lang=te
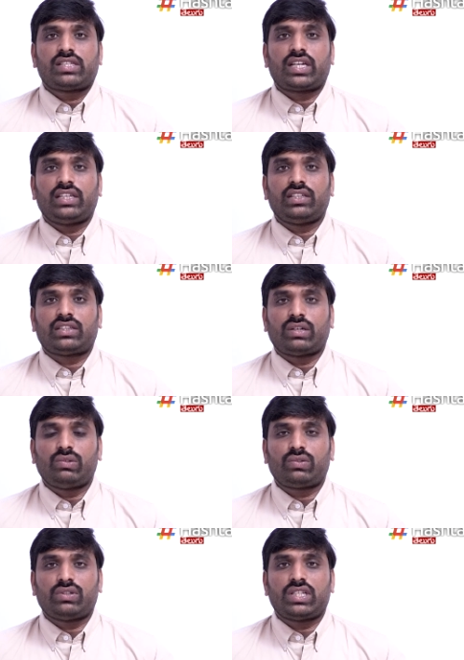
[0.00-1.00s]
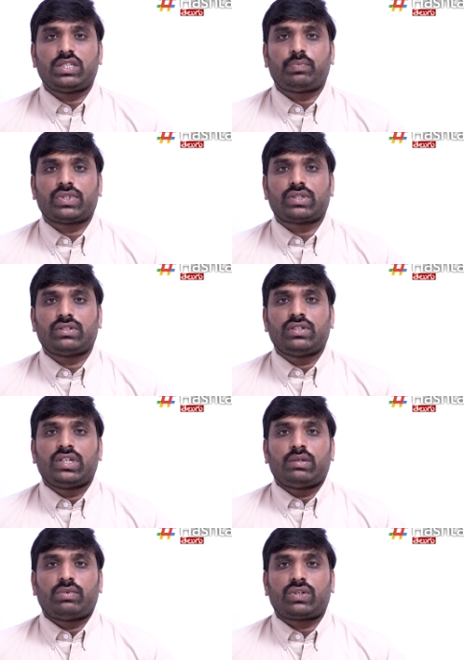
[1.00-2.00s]
సగైతే తగులుతుందని చెప్పేసి
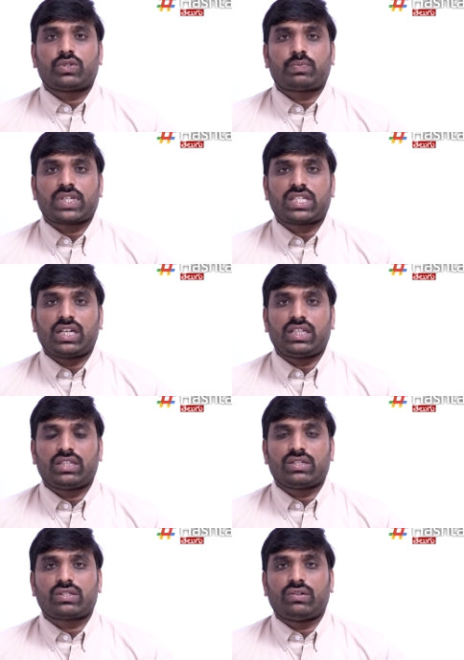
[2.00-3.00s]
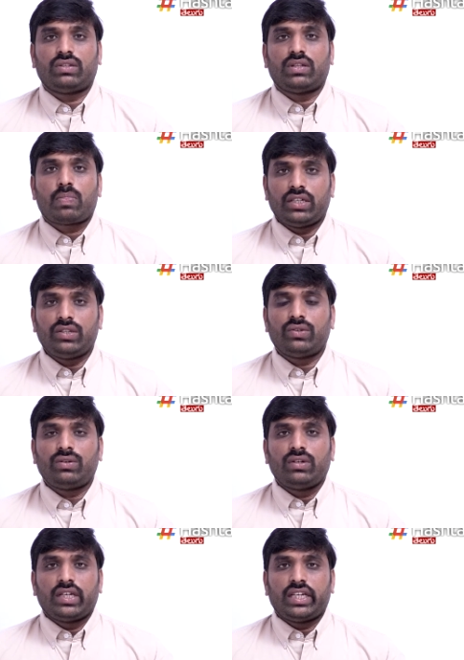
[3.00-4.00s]
మనకు స్పష్టంగా తెలుస్తోంది
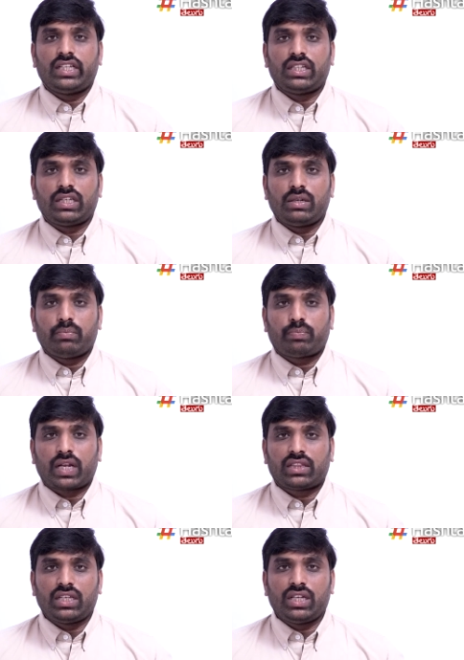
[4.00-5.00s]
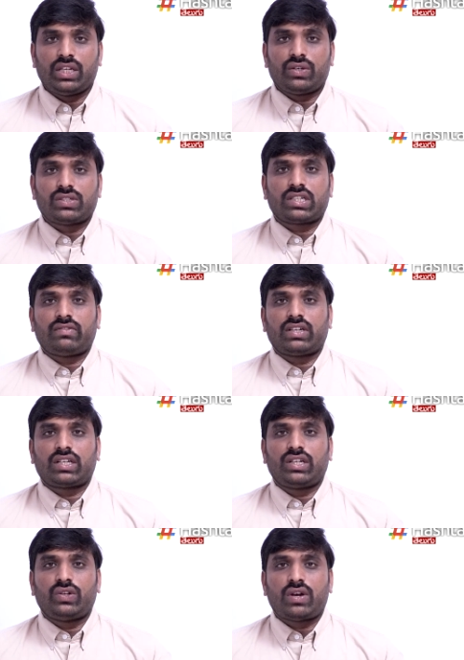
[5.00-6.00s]
ఇందులో ఏదైతే ప్రతి
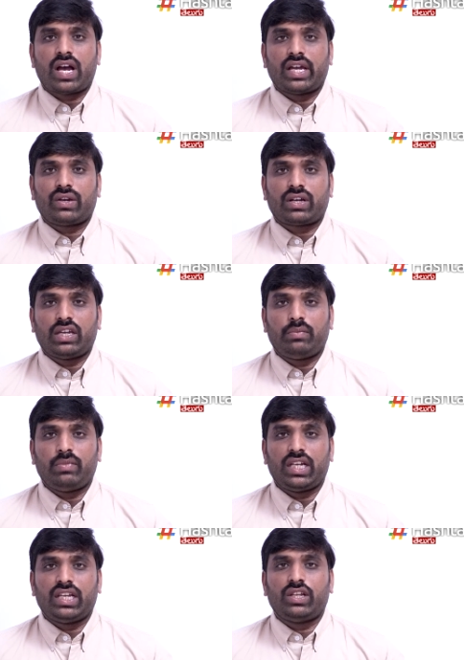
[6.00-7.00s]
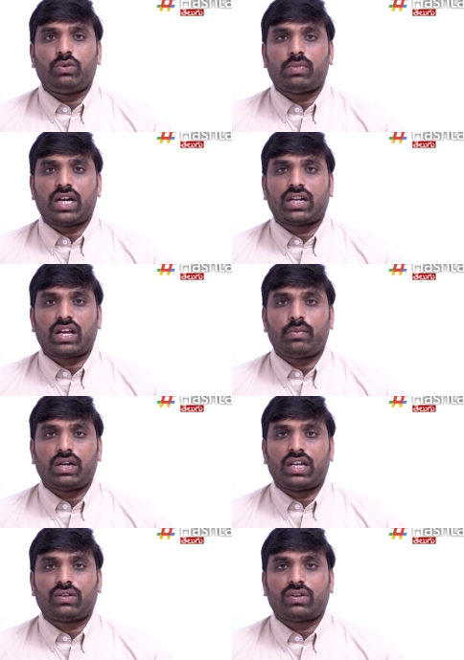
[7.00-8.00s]
నియోజకవర్గంలో ఆ యొక్క ఎమ్మెల్యేలు మా
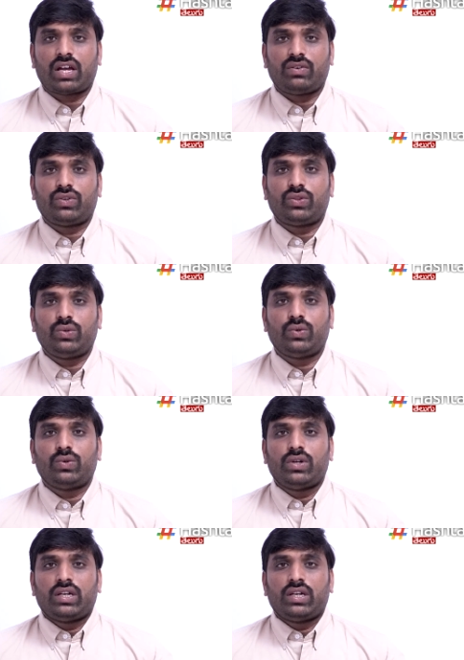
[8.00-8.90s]
గ్రామాలకు రావద్దు